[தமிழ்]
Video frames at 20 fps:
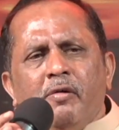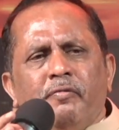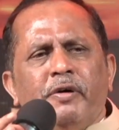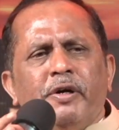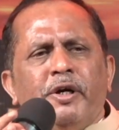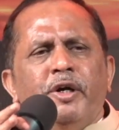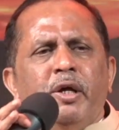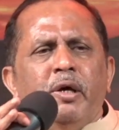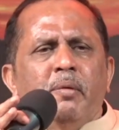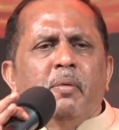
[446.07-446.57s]

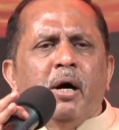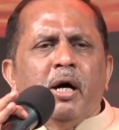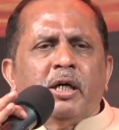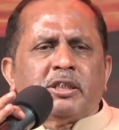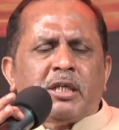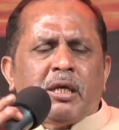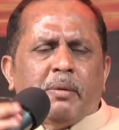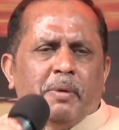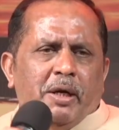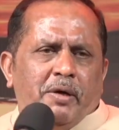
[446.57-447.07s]
வருடமாக
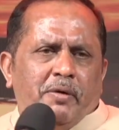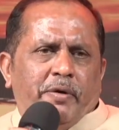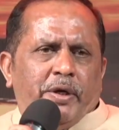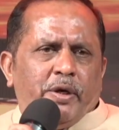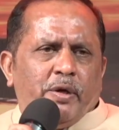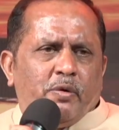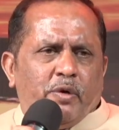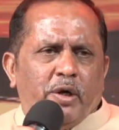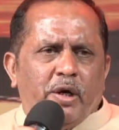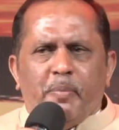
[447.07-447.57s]
சபைக்கு
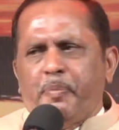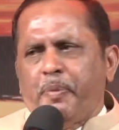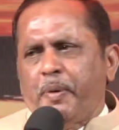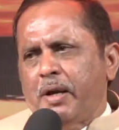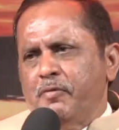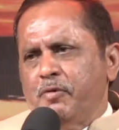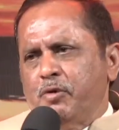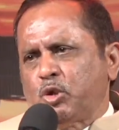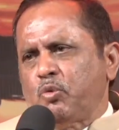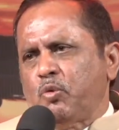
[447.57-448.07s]
வரக்கூடிய பல
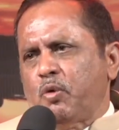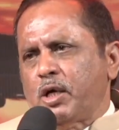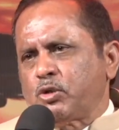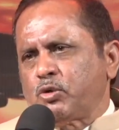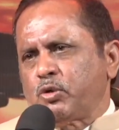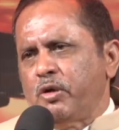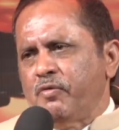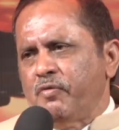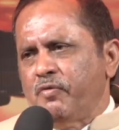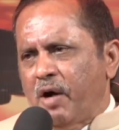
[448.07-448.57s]

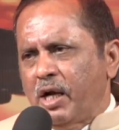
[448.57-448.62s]
விசுவாசுடைய